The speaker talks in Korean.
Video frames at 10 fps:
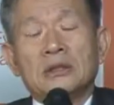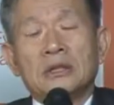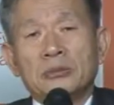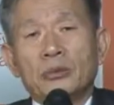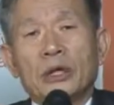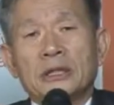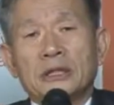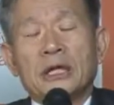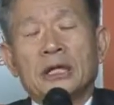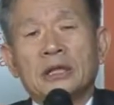침묵의
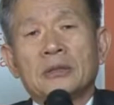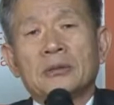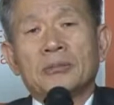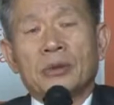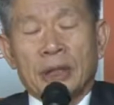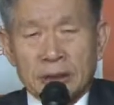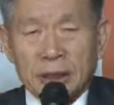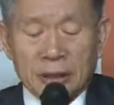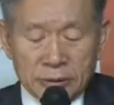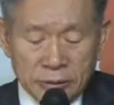시간을
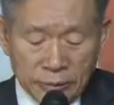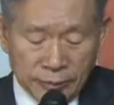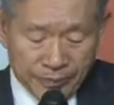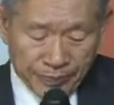보냈다는 거죠.